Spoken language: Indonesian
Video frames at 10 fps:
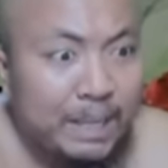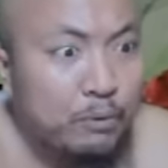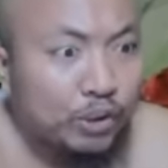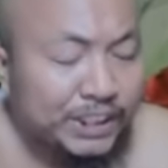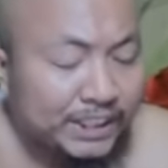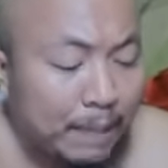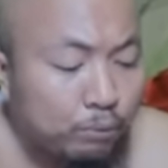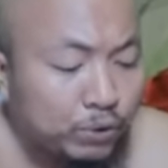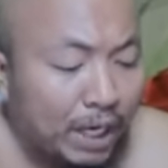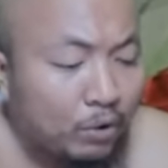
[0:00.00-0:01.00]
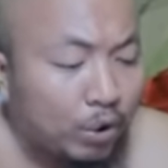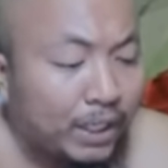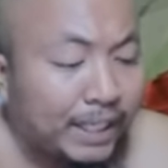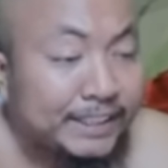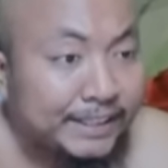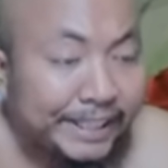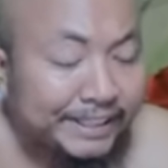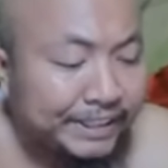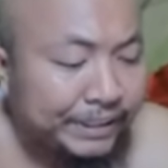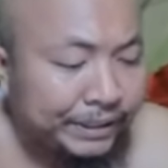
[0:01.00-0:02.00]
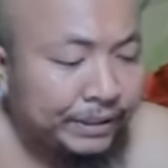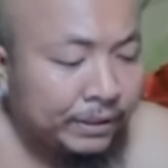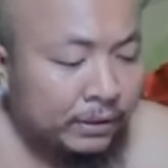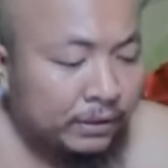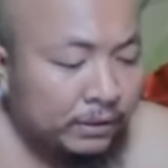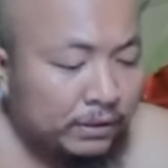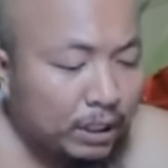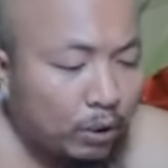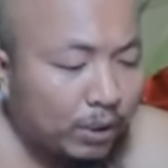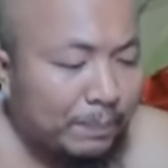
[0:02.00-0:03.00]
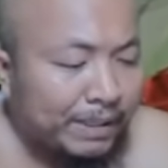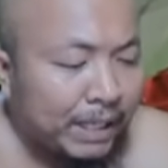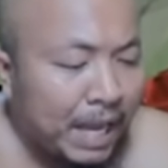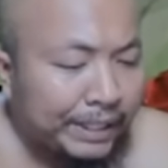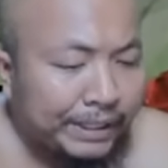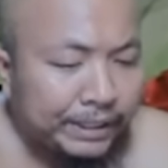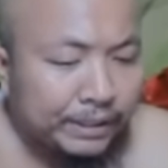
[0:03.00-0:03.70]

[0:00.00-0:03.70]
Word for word: dia bukan Siska budang, orang lagi stres ini. Dan kau ajak berkelahi.